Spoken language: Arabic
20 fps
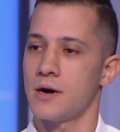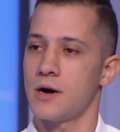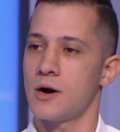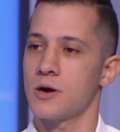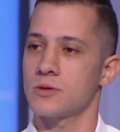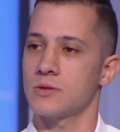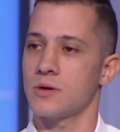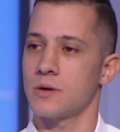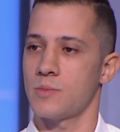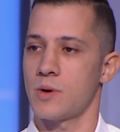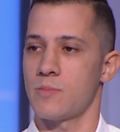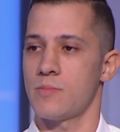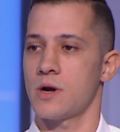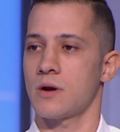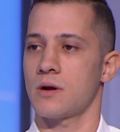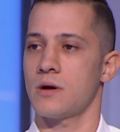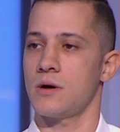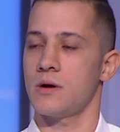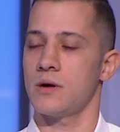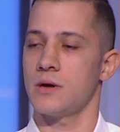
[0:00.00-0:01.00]
اكتر من
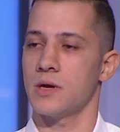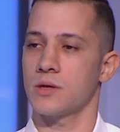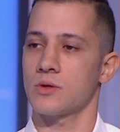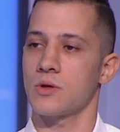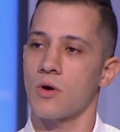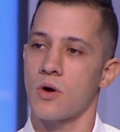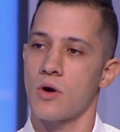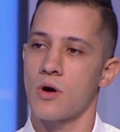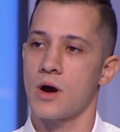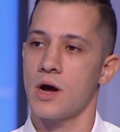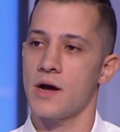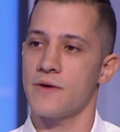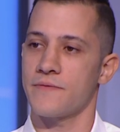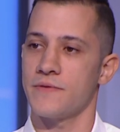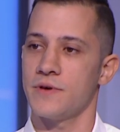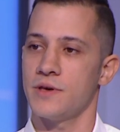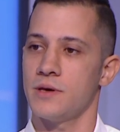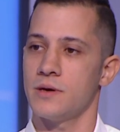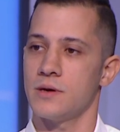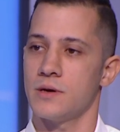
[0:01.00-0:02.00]
مره يتراجع
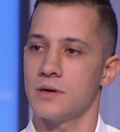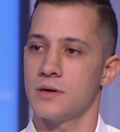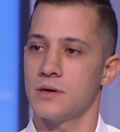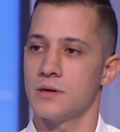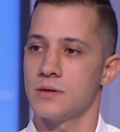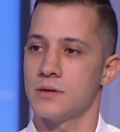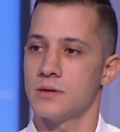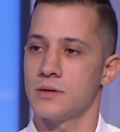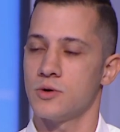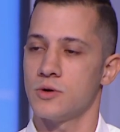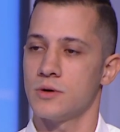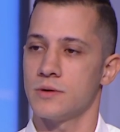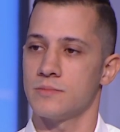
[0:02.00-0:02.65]
في آه،